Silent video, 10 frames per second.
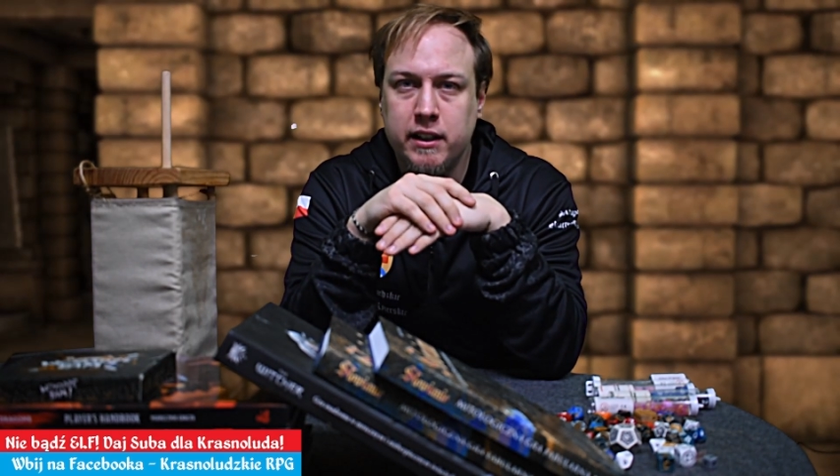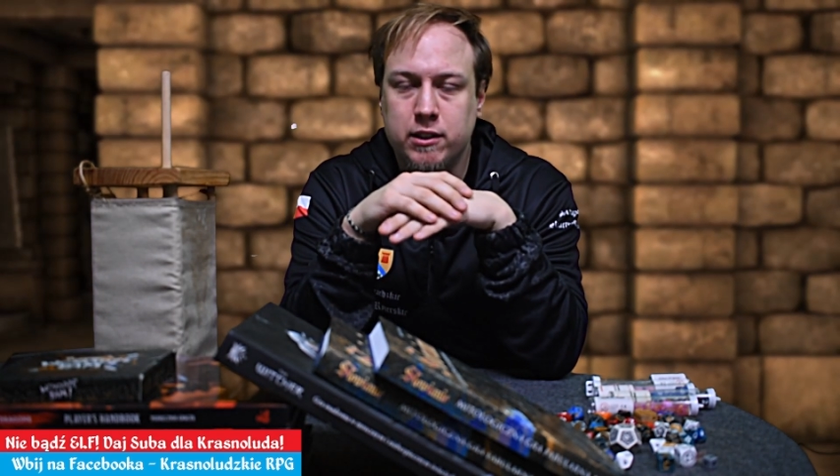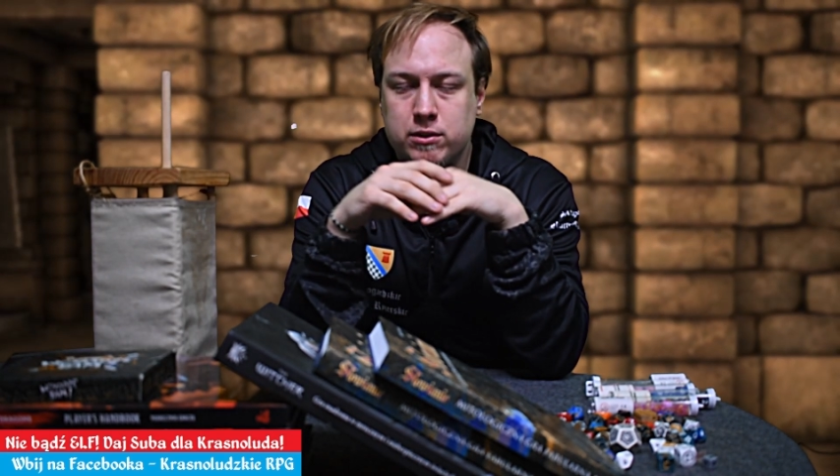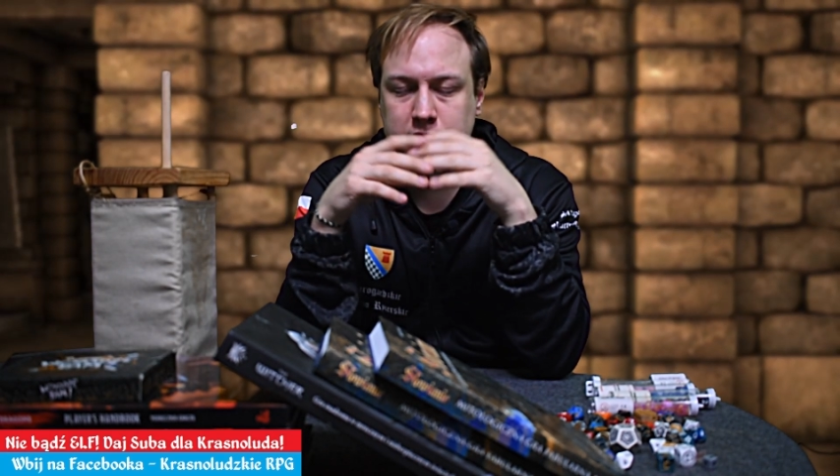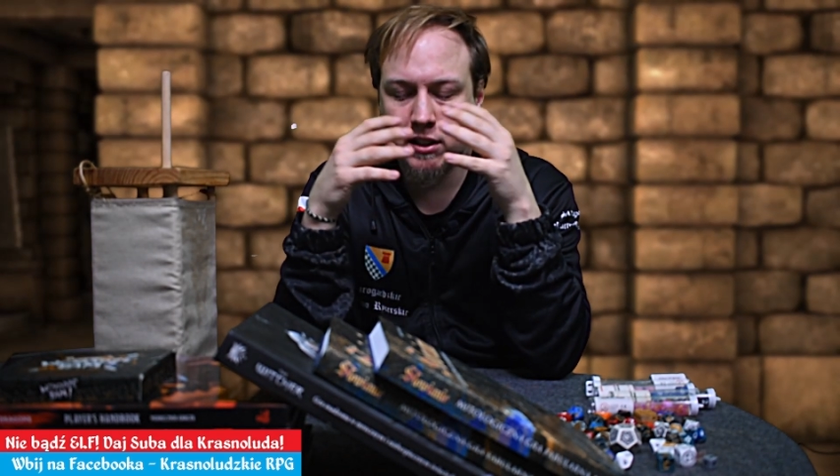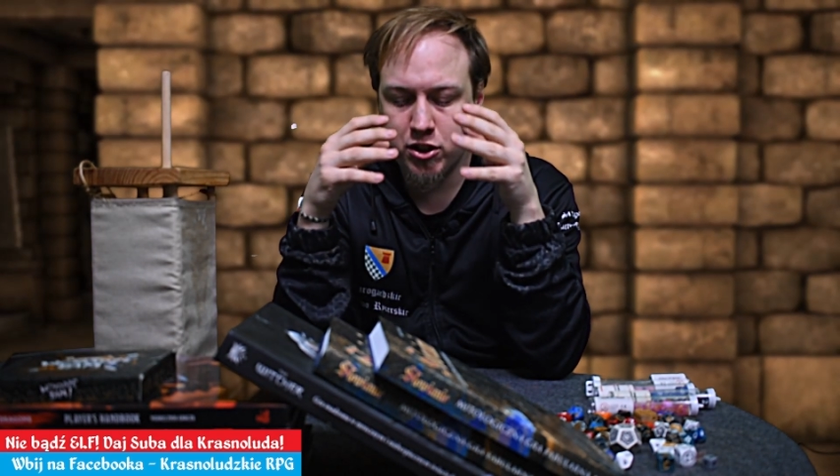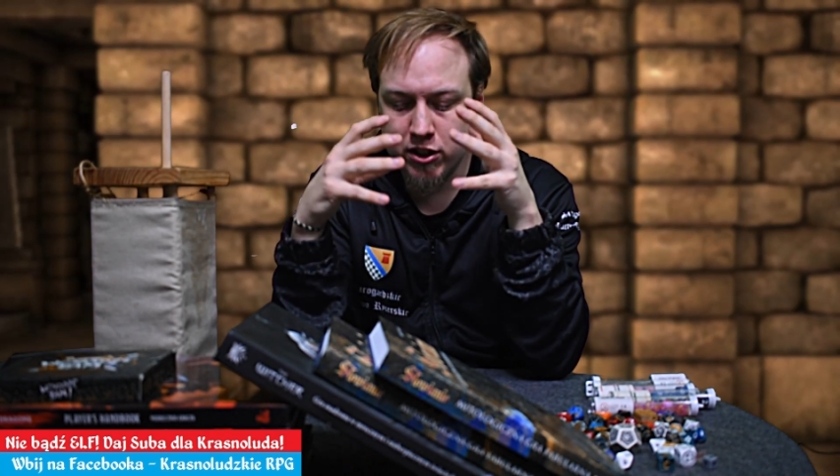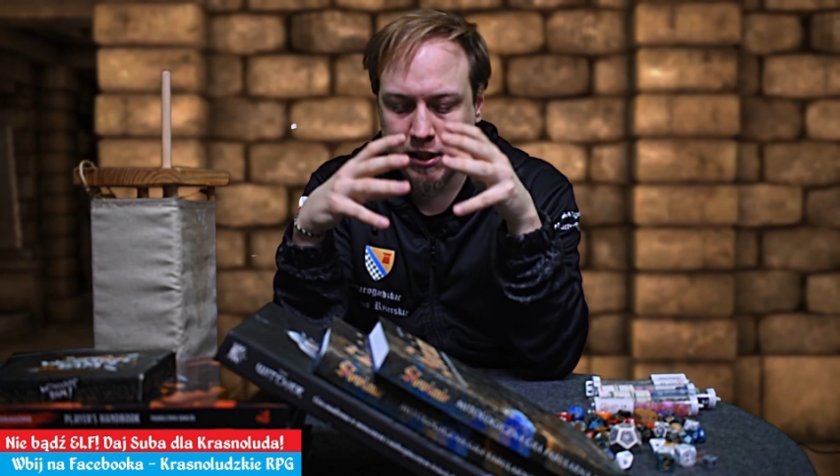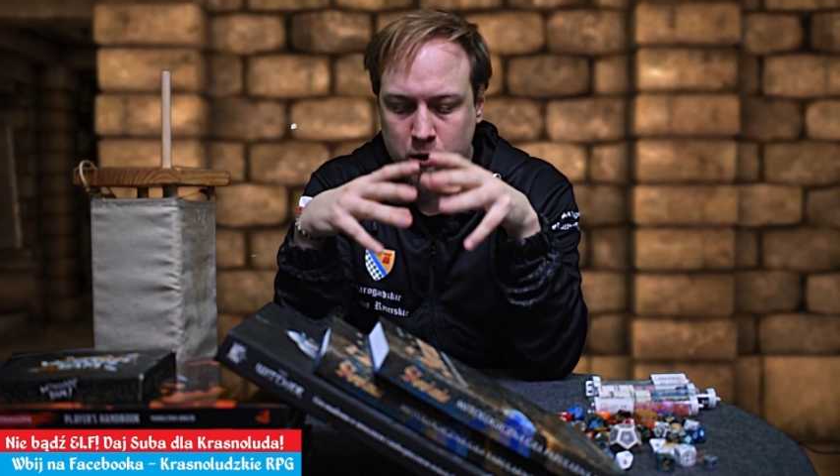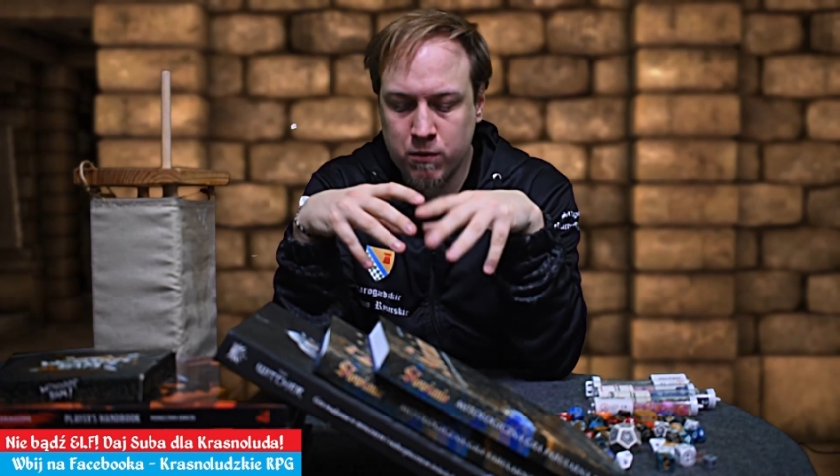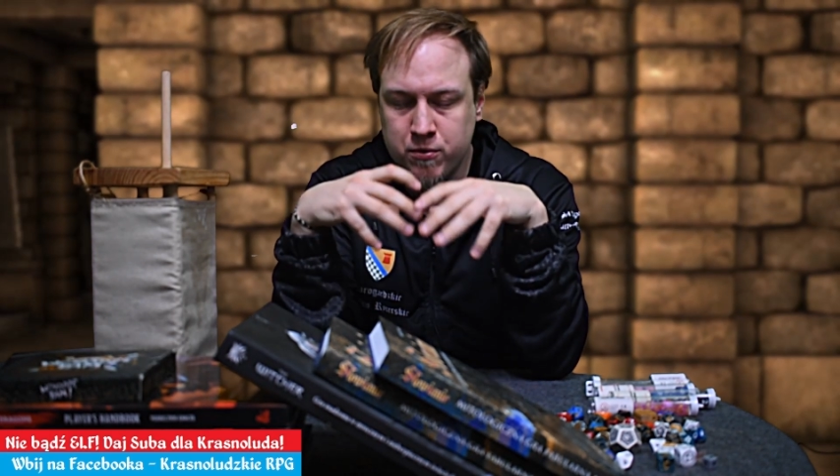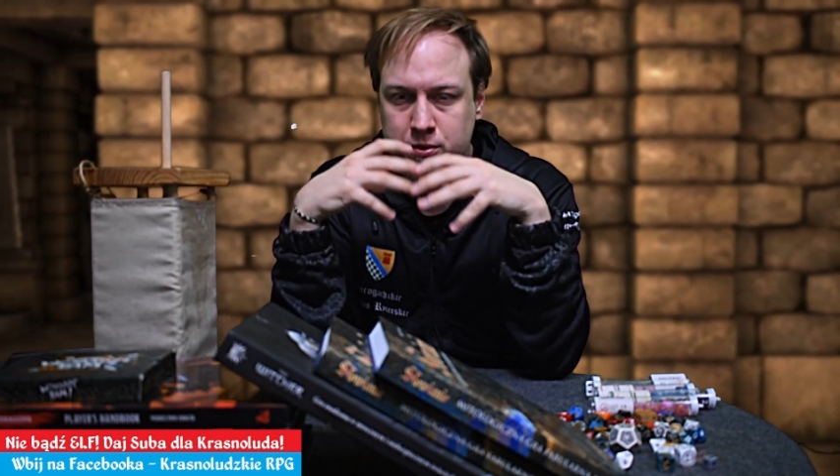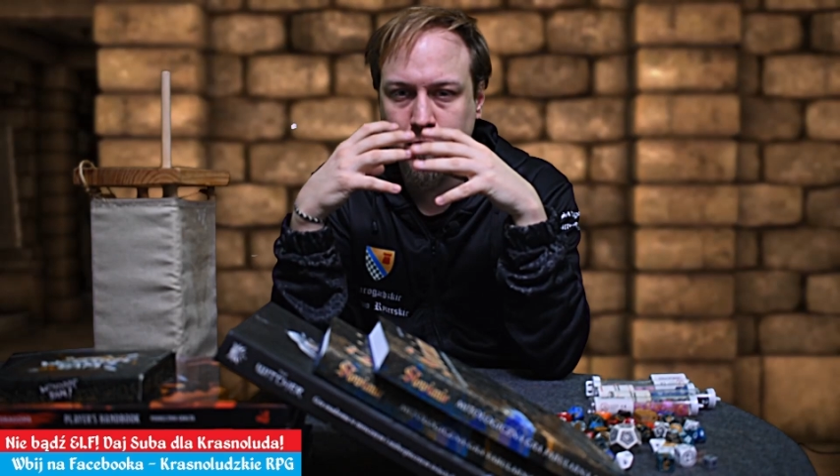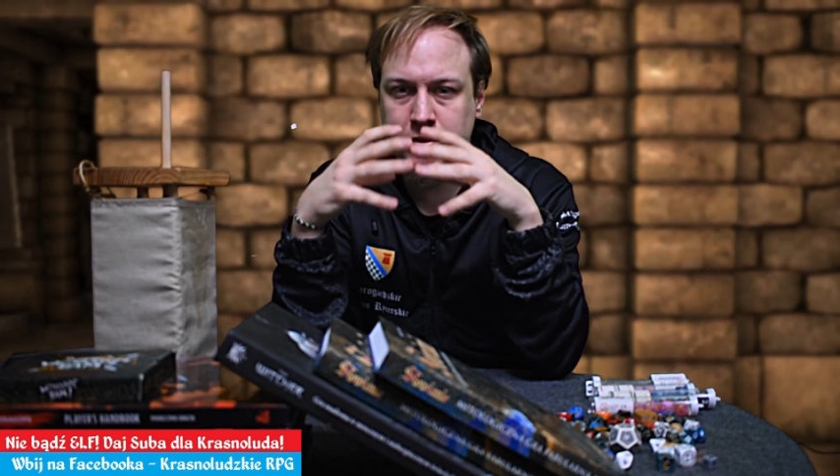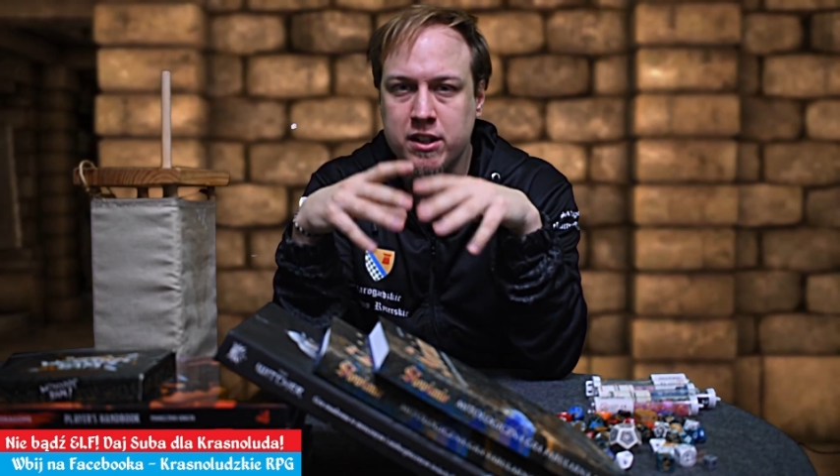I oni zaczynają w
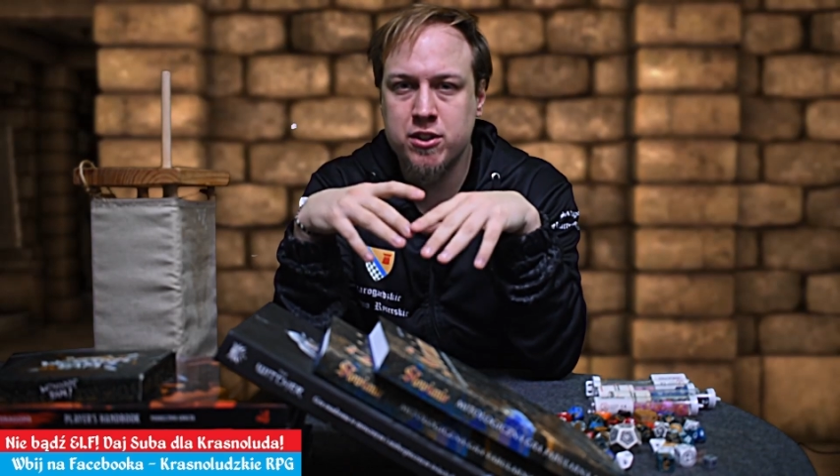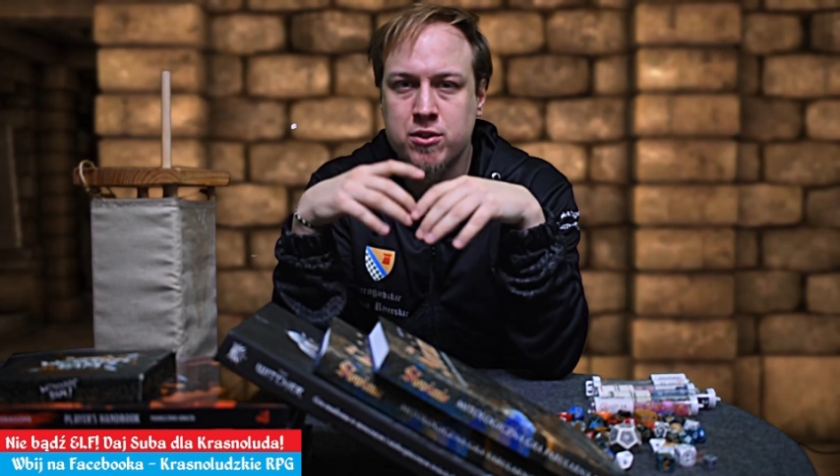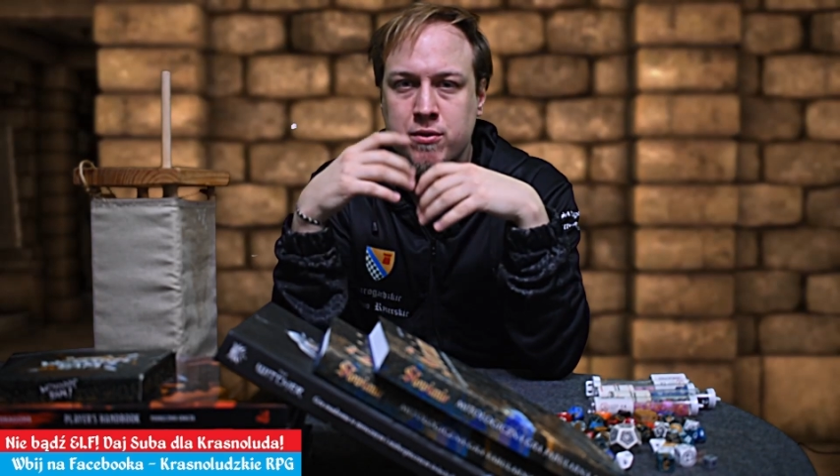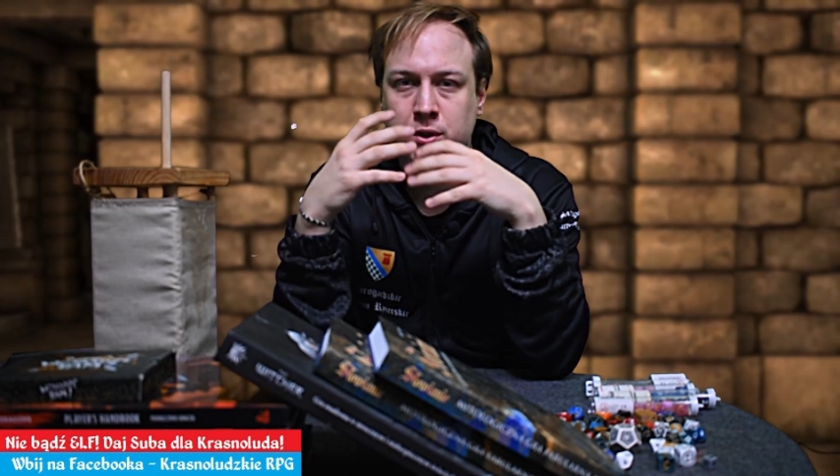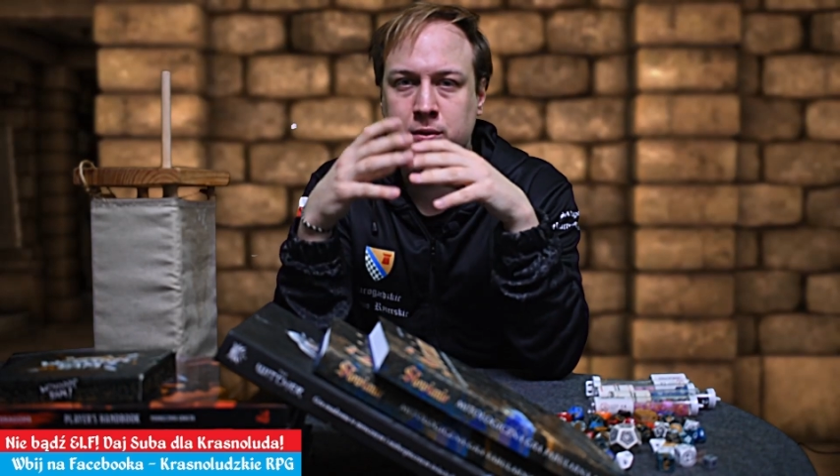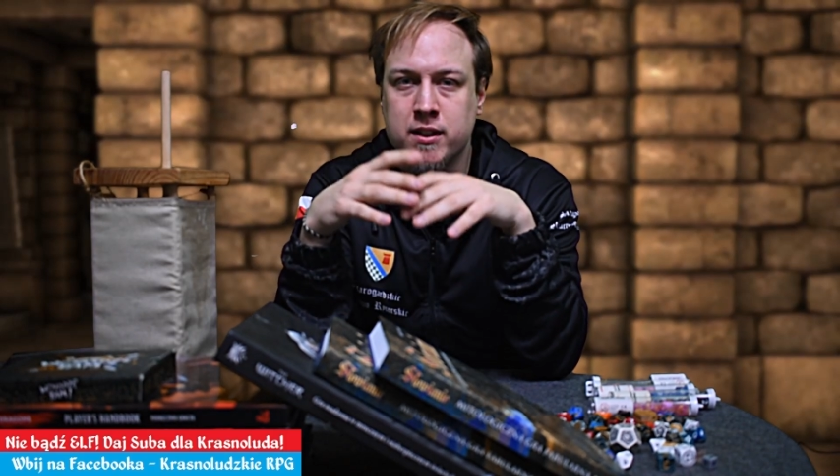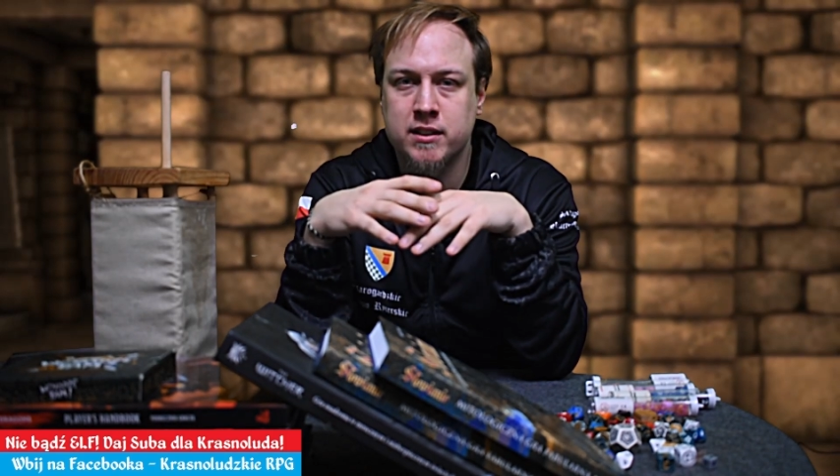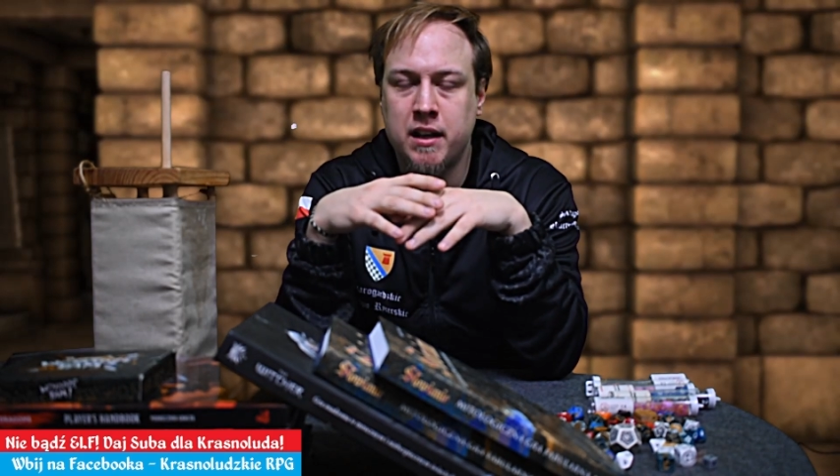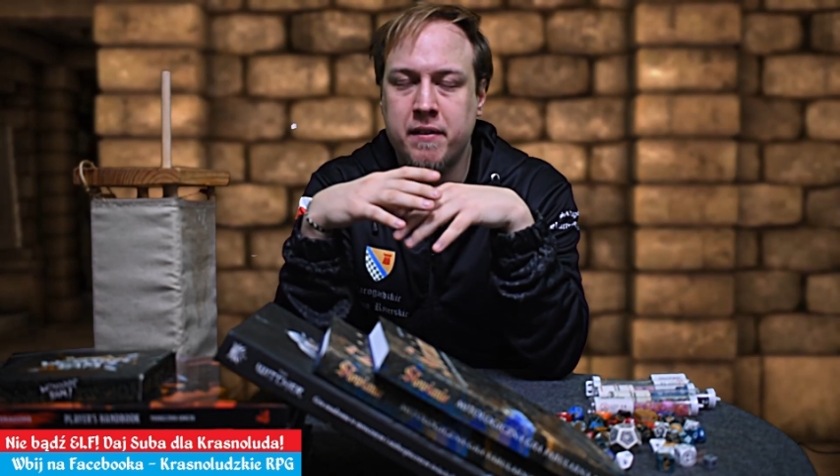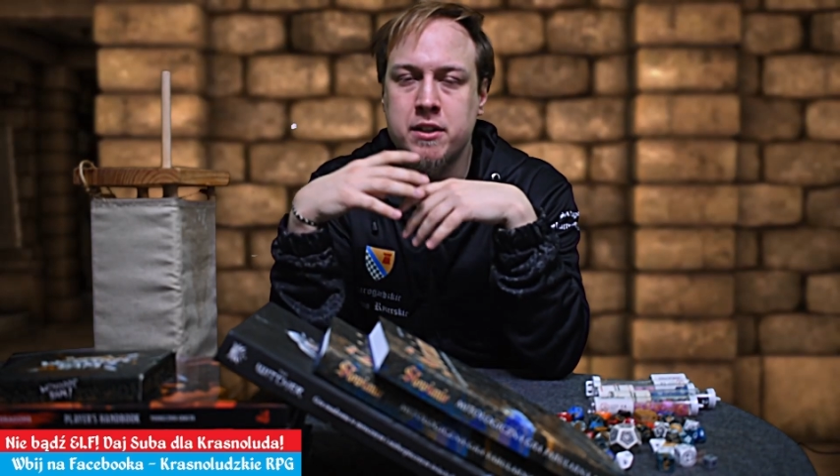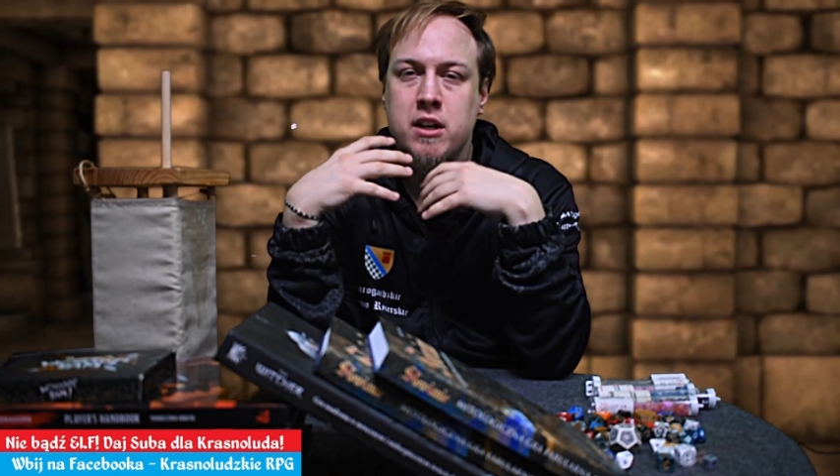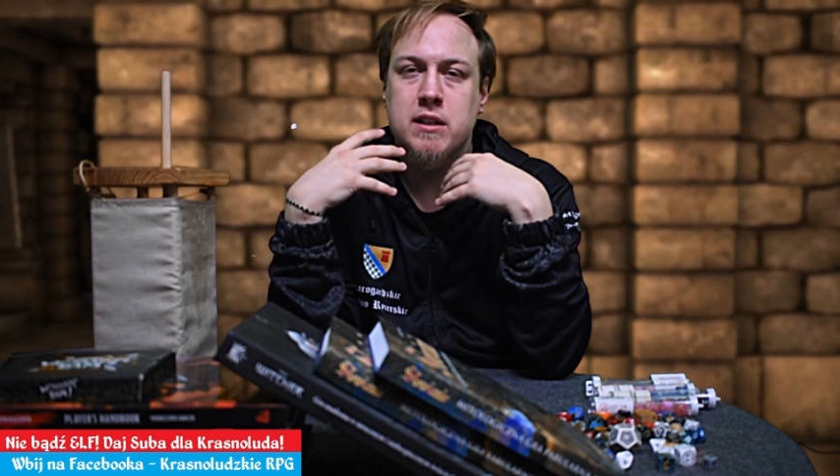nią wierzyć, w nią wyznawać,